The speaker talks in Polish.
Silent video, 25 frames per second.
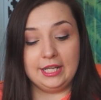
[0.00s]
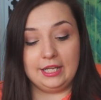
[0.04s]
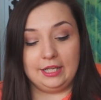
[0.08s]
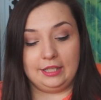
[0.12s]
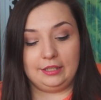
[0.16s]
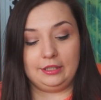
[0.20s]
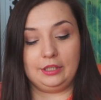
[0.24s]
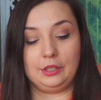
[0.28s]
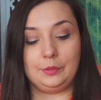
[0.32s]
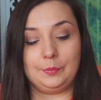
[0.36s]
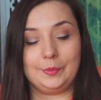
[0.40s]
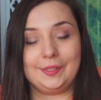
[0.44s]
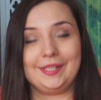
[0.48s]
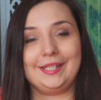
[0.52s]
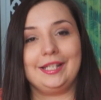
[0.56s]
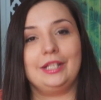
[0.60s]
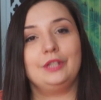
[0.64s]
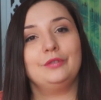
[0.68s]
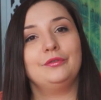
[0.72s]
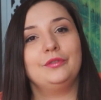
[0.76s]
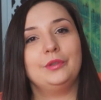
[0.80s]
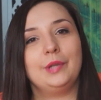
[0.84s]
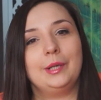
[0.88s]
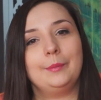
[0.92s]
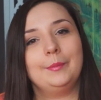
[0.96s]
Dlatego
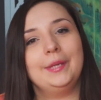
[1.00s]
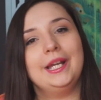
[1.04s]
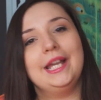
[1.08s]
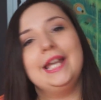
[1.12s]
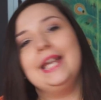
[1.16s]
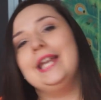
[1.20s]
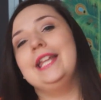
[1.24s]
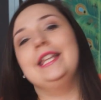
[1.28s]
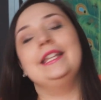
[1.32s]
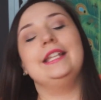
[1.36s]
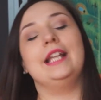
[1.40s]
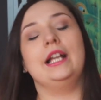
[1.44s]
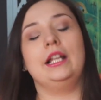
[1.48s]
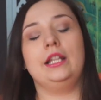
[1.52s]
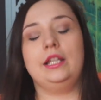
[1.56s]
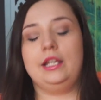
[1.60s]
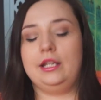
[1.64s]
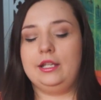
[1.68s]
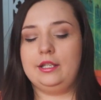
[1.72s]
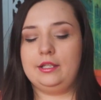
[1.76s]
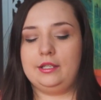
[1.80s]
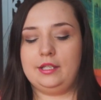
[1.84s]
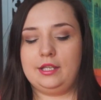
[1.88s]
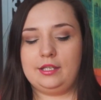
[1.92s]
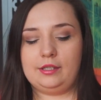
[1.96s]
postanowiłam na
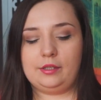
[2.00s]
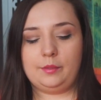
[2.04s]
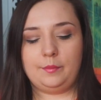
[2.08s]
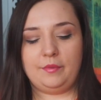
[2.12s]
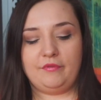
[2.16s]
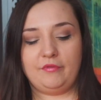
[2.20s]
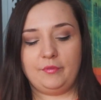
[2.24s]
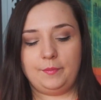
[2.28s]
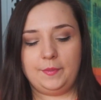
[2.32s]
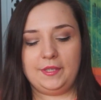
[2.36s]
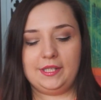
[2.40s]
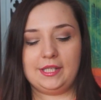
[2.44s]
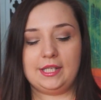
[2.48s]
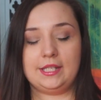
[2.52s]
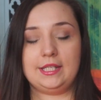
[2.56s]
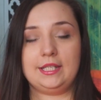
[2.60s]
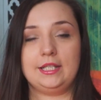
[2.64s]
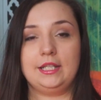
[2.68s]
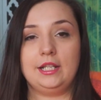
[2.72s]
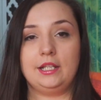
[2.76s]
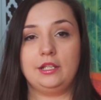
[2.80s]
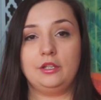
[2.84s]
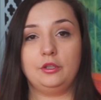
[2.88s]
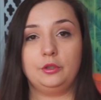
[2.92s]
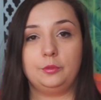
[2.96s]
nie je sobie wypisać
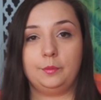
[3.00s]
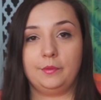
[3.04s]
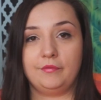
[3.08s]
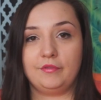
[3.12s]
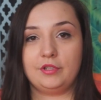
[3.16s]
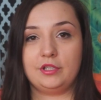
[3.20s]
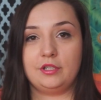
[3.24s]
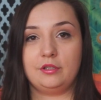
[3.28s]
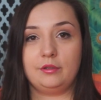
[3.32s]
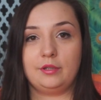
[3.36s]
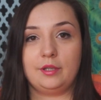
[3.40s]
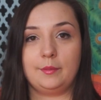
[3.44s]
i na nie odpowiedzieć.